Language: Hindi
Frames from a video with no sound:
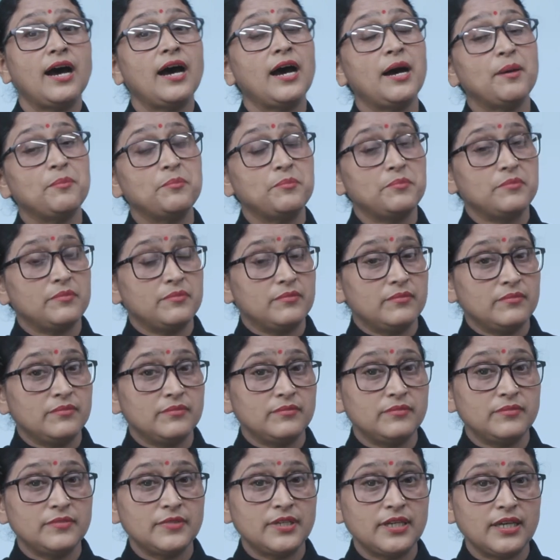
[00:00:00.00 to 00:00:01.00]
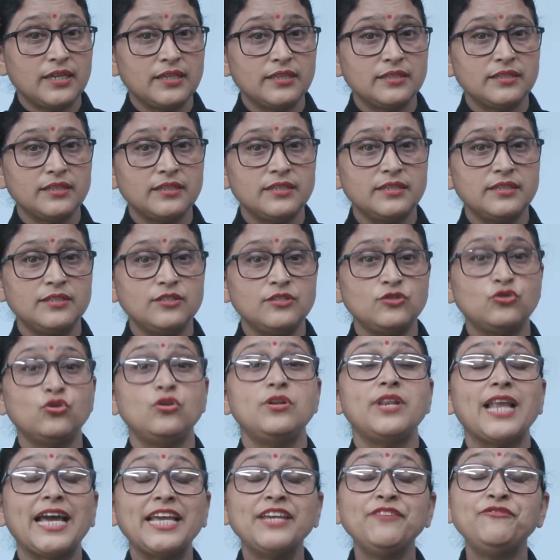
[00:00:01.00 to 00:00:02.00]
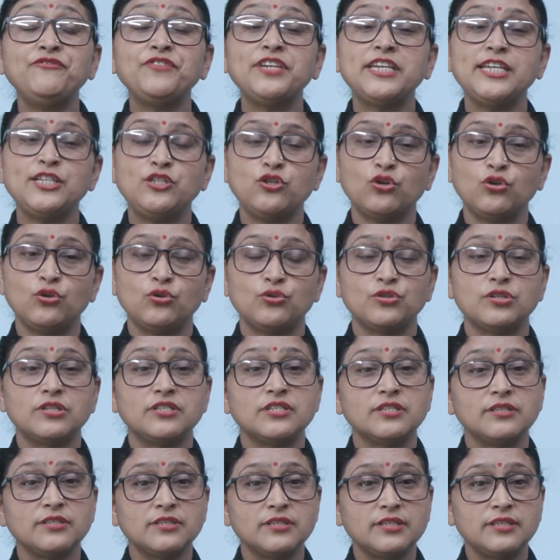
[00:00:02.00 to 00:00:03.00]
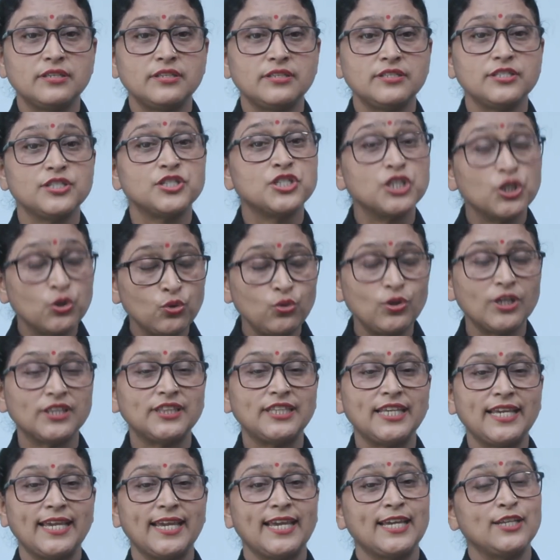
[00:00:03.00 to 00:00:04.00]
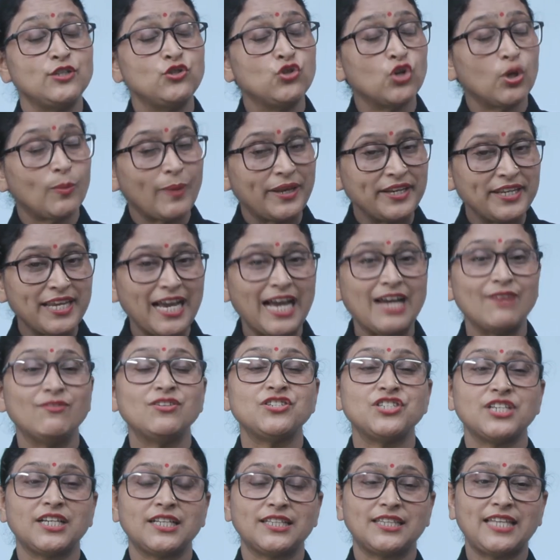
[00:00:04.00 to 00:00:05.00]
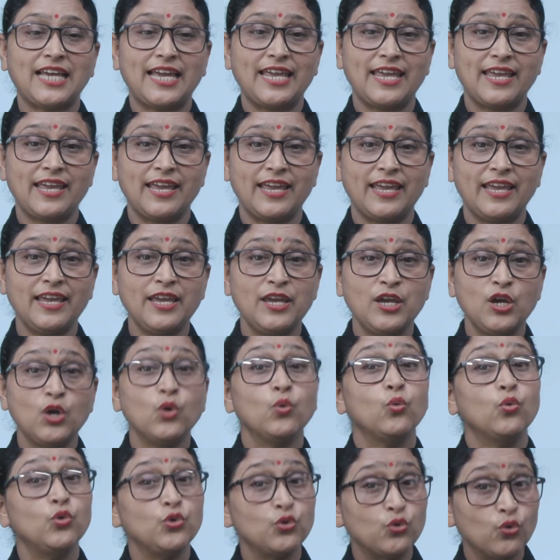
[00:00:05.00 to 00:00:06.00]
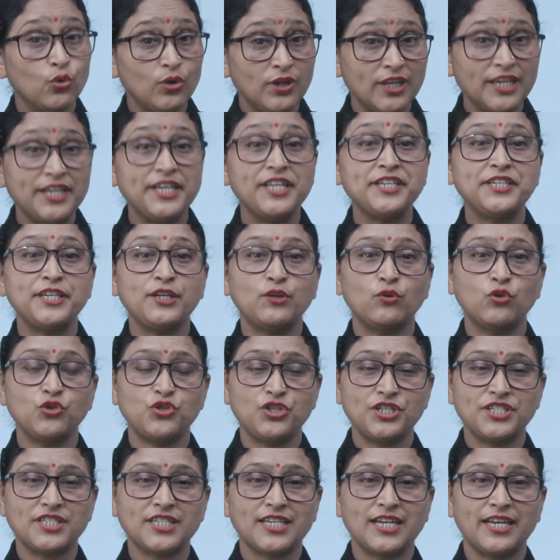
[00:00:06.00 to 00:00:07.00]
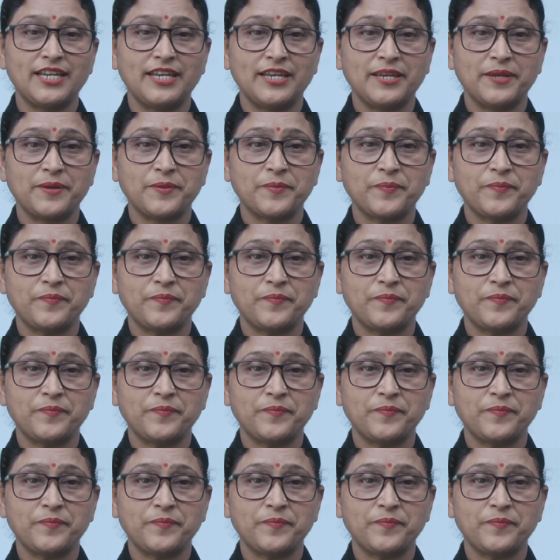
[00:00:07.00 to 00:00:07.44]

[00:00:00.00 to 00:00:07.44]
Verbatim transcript: हम जो लाइफ की जो ज़रूरतें हैं जो हमारी आवश्यकताएं हैं उनको लेने की कोशिश करें